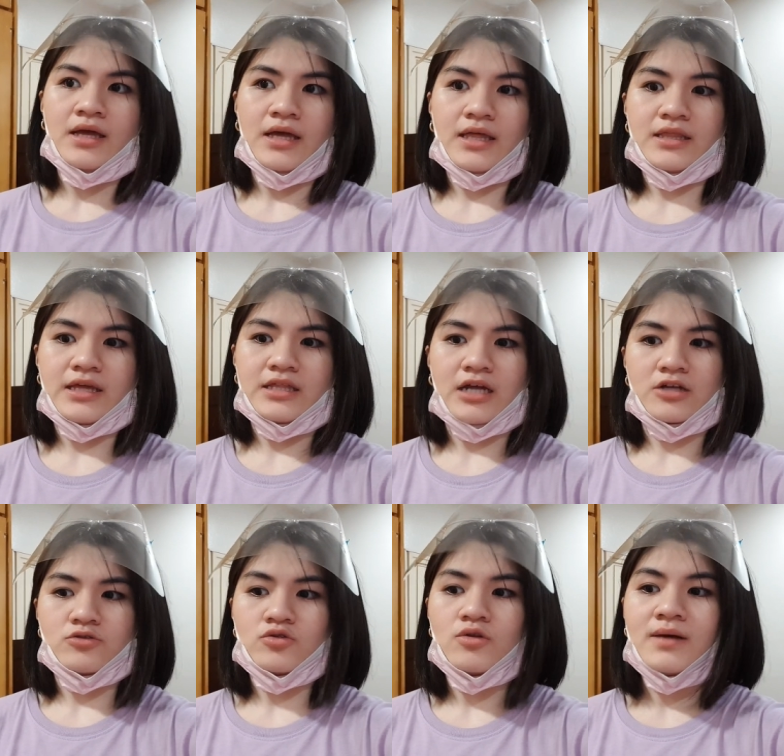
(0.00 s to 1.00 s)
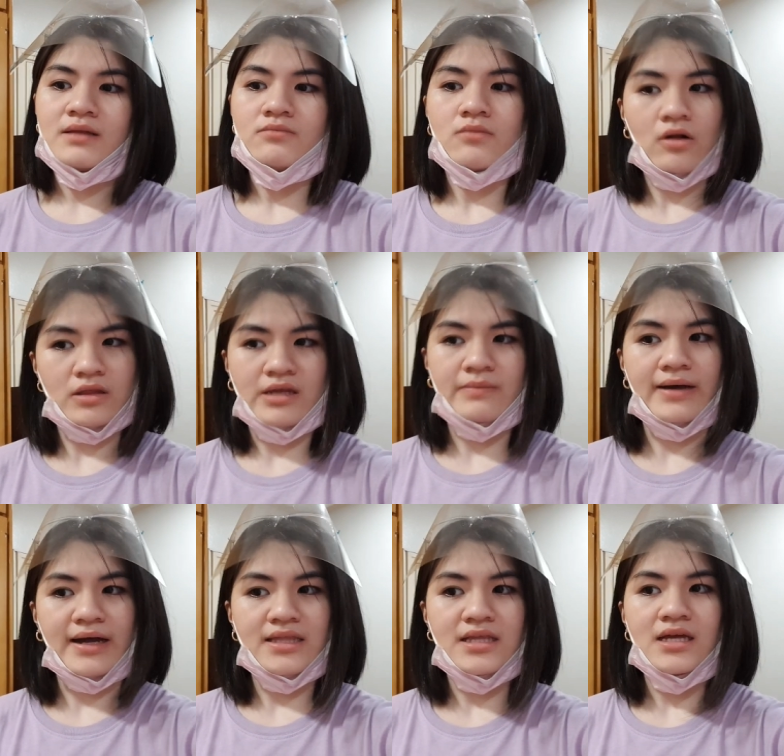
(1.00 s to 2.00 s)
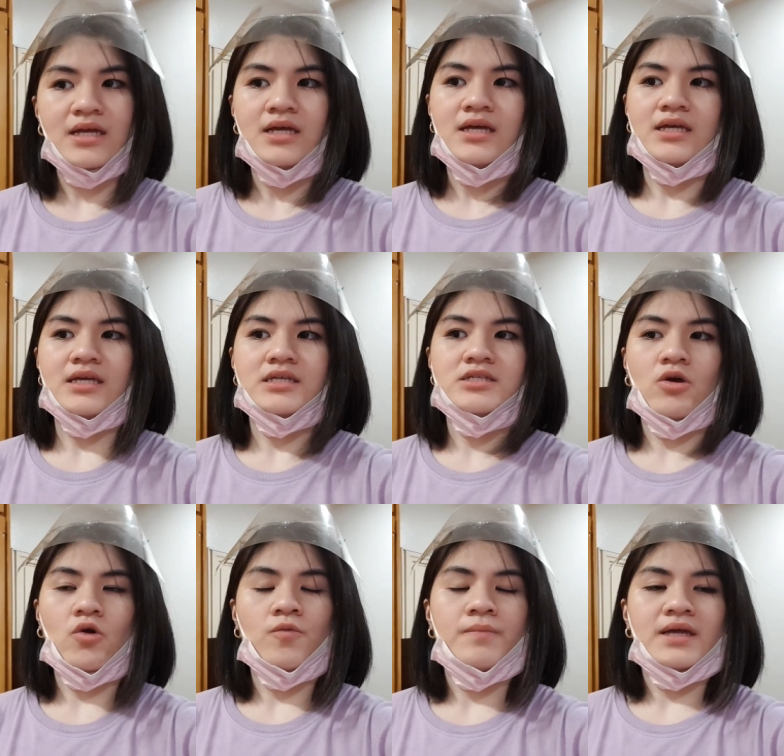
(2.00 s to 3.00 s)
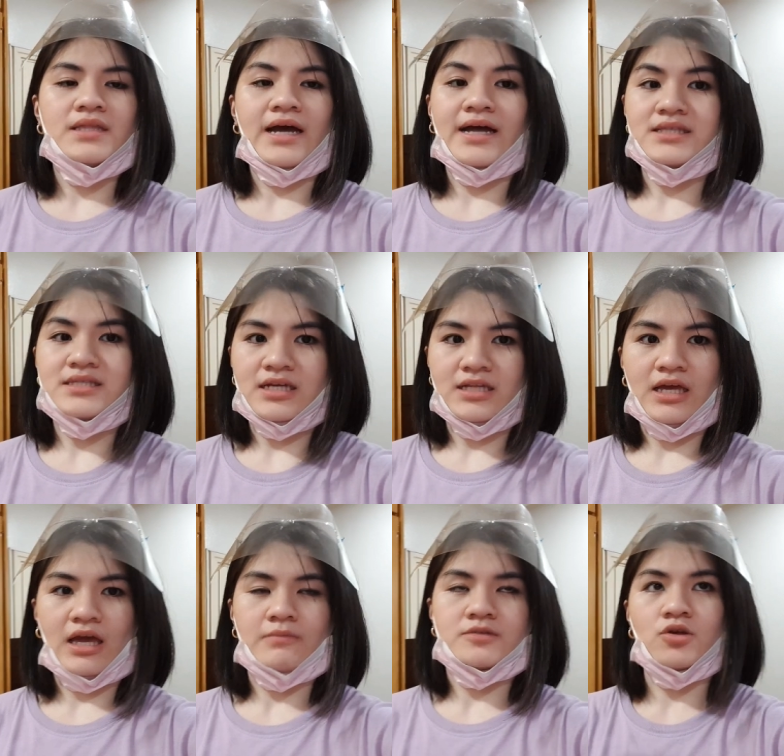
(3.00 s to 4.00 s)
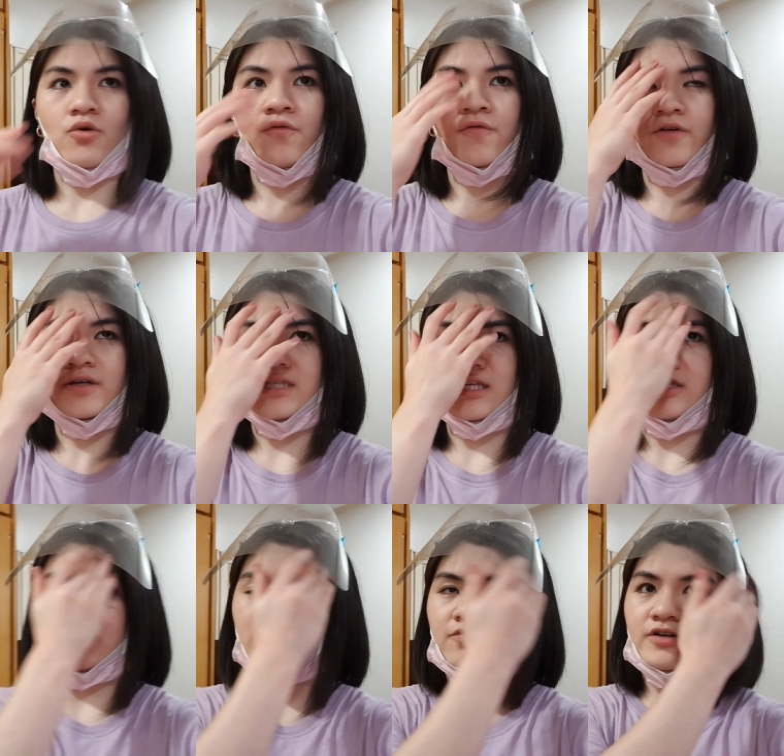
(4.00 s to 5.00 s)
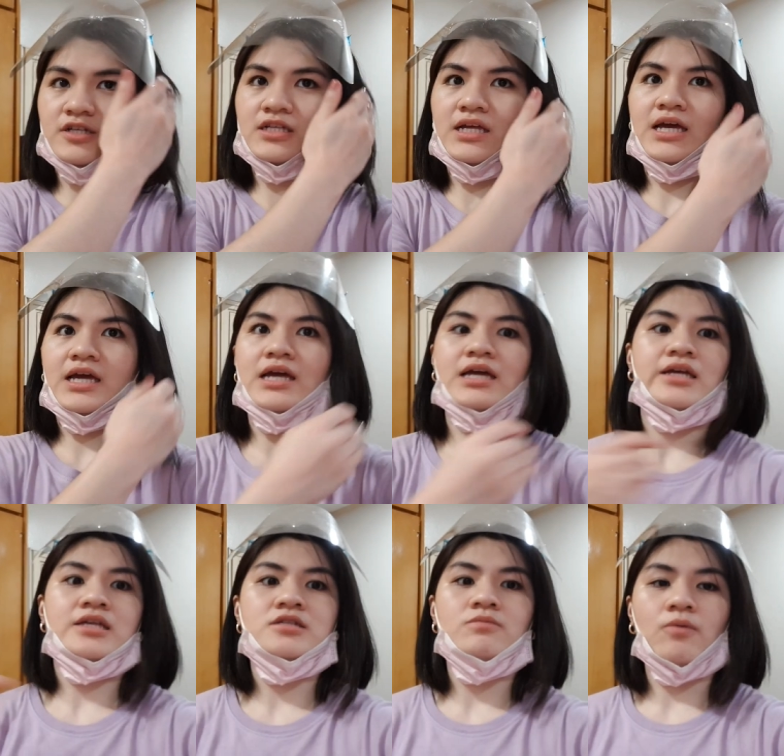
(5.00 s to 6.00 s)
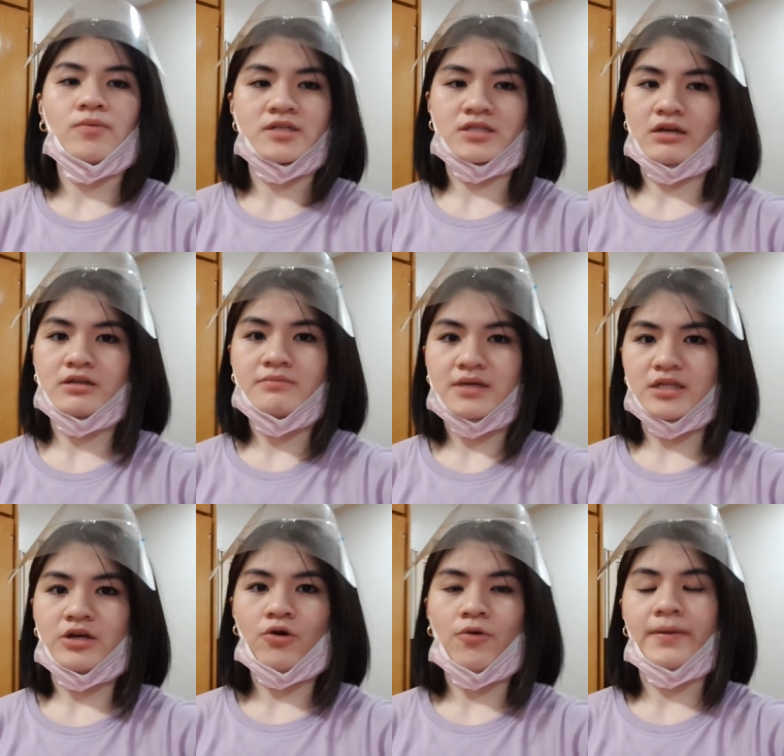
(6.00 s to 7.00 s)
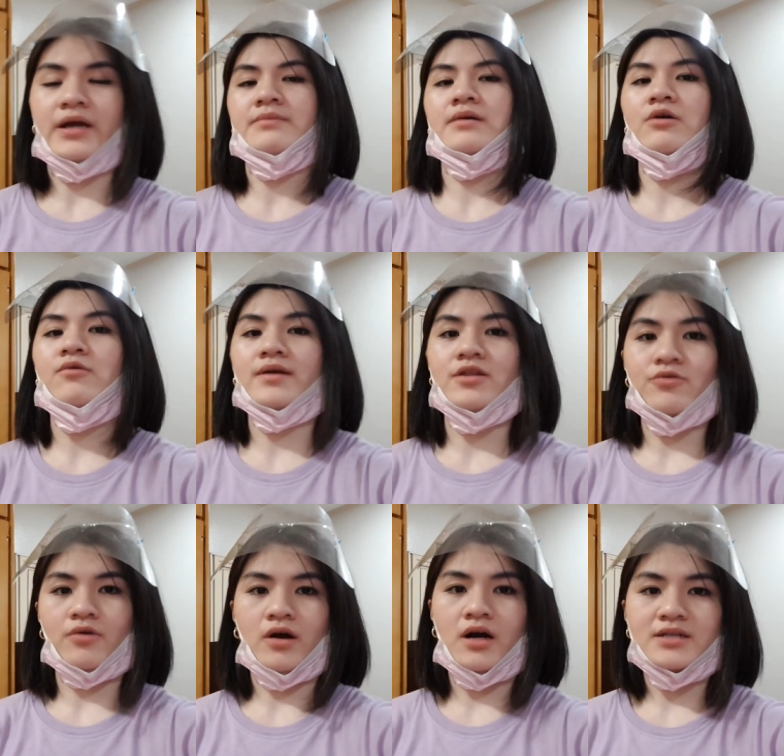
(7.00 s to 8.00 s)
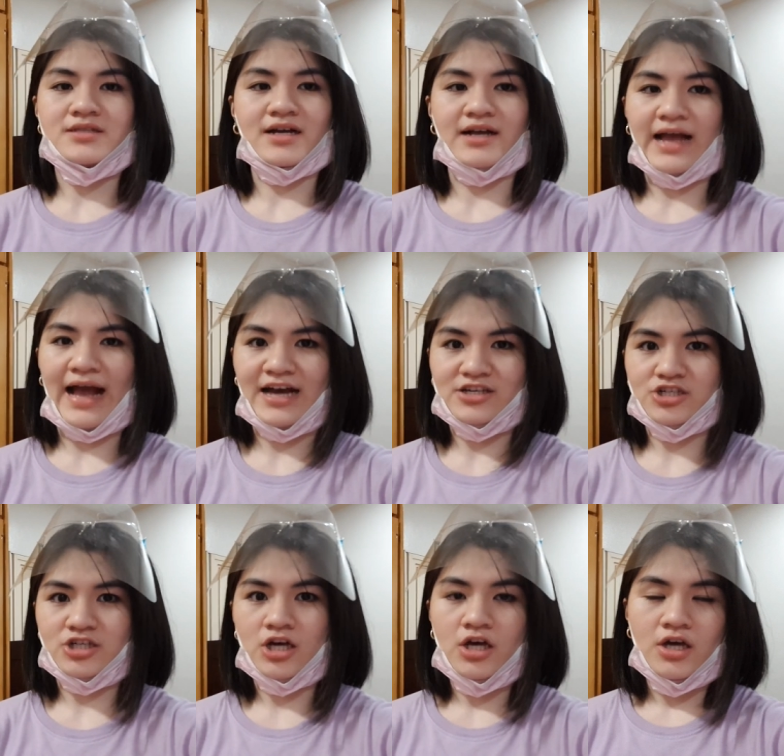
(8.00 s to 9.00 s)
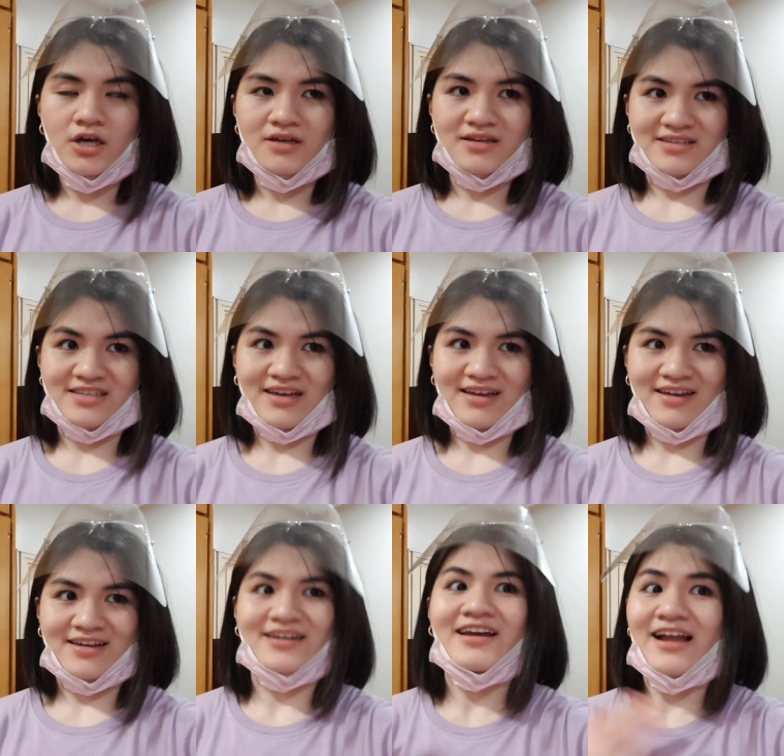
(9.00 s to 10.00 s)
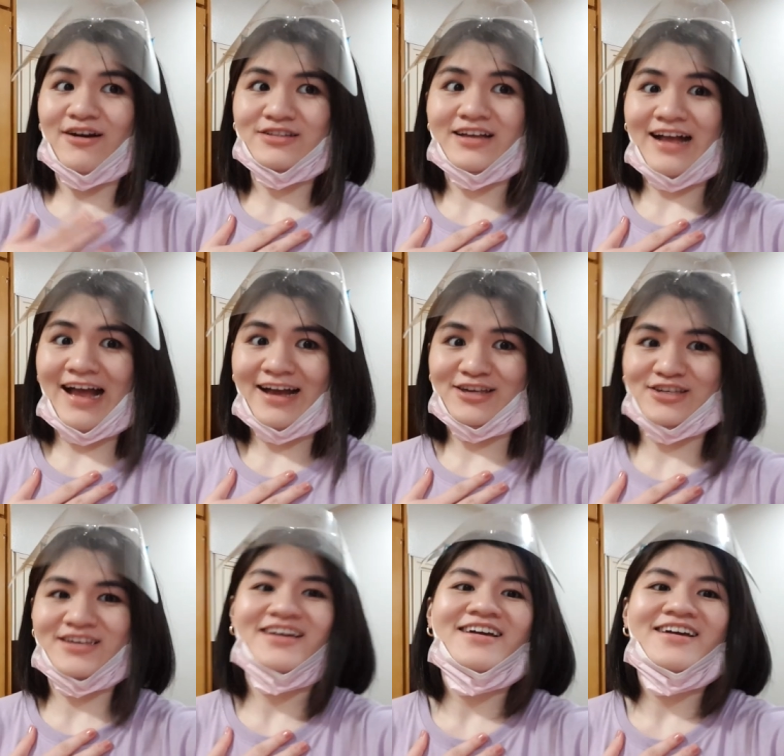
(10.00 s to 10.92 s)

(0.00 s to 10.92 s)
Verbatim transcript: And then ang Tutuban Mall naman is open at 10 a.m. So, first agenda for today is pupunta tayo ng BDO para mag-withdraw ng cash. Kasi, kailangan ko ng cash.